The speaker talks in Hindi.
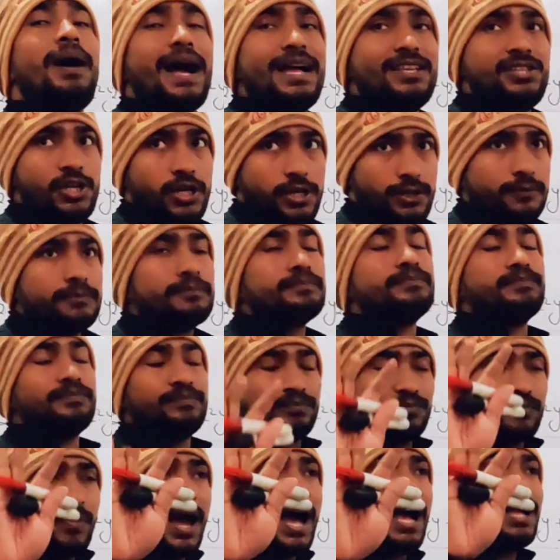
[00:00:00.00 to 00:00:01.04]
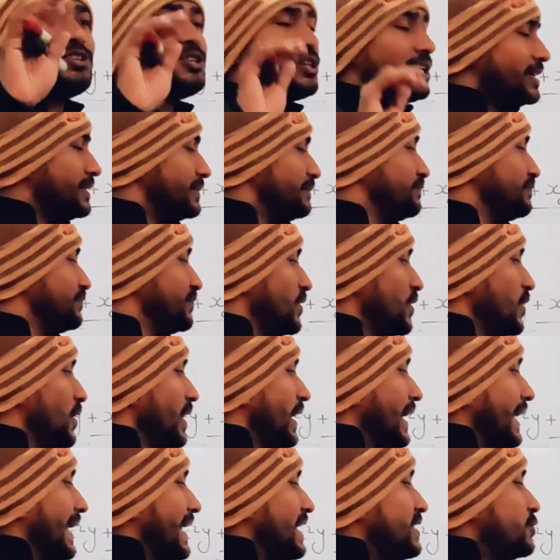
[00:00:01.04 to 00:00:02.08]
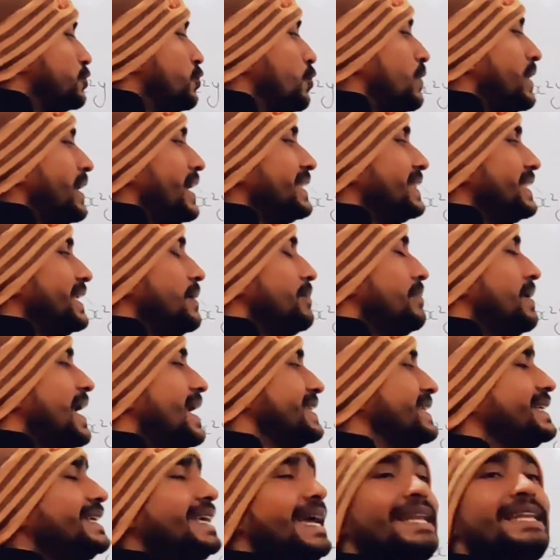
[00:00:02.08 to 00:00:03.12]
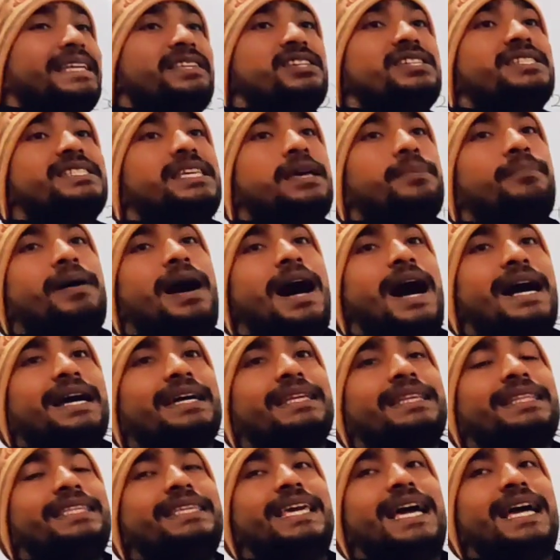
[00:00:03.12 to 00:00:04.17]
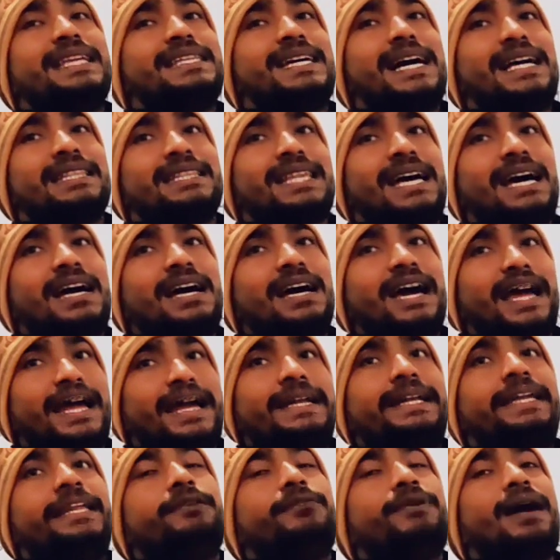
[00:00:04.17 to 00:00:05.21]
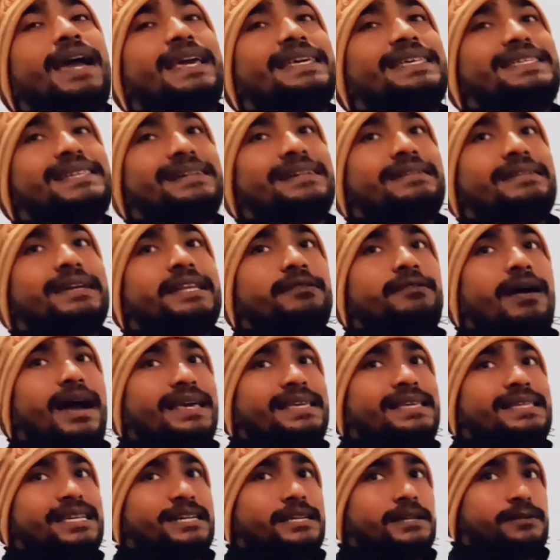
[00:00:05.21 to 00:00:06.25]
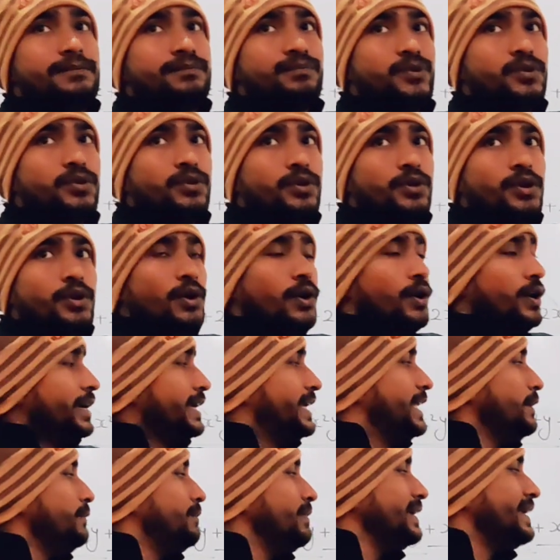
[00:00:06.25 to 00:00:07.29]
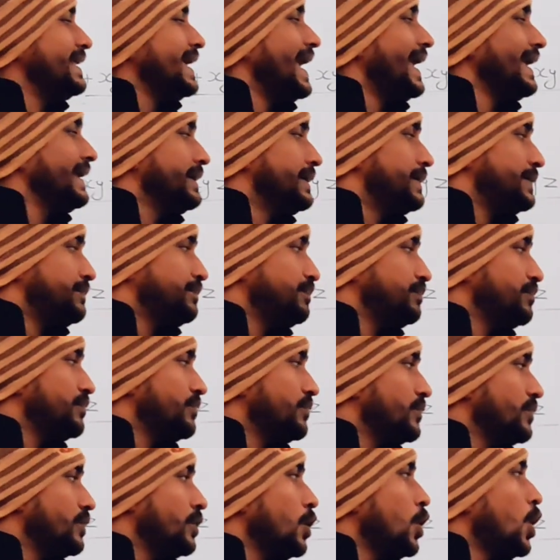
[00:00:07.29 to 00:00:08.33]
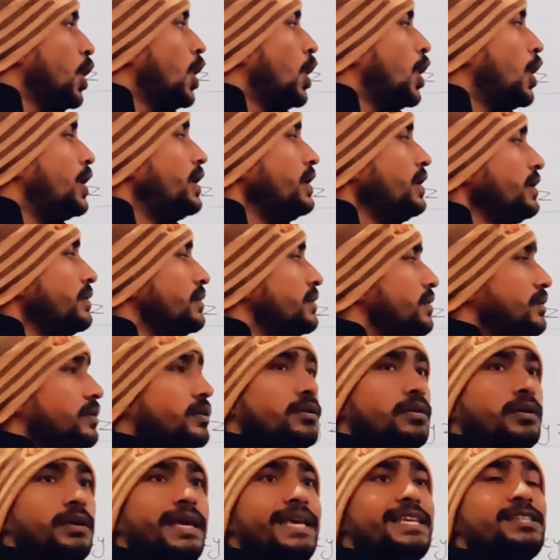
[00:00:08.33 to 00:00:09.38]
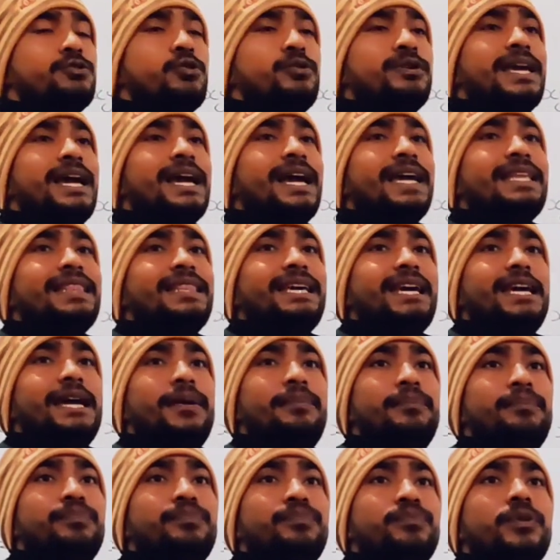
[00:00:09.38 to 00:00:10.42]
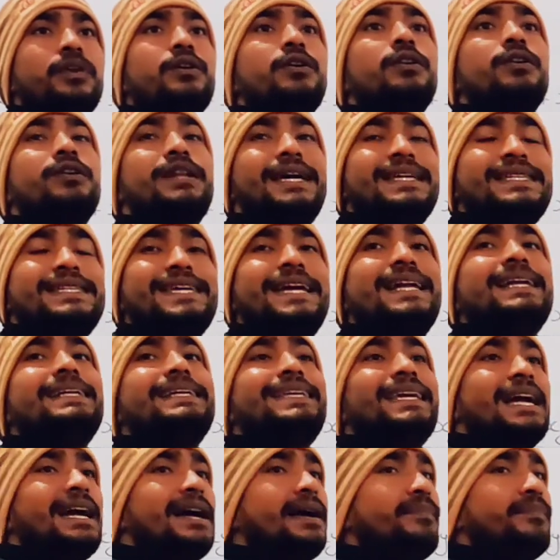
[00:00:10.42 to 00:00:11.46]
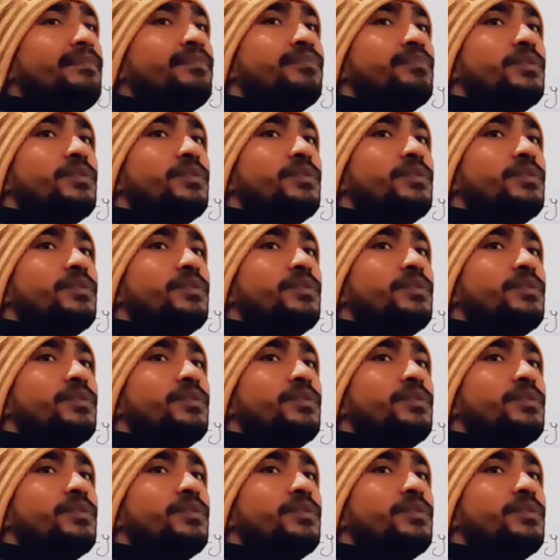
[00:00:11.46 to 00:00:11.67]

भाजक भाजक इसको कहते हैं भाजक यानी जिससे भाग दिया जाता है डिवाइजर डिवाइजर डिविडेंट और इसको क्या कहते हैं रिजल्ट या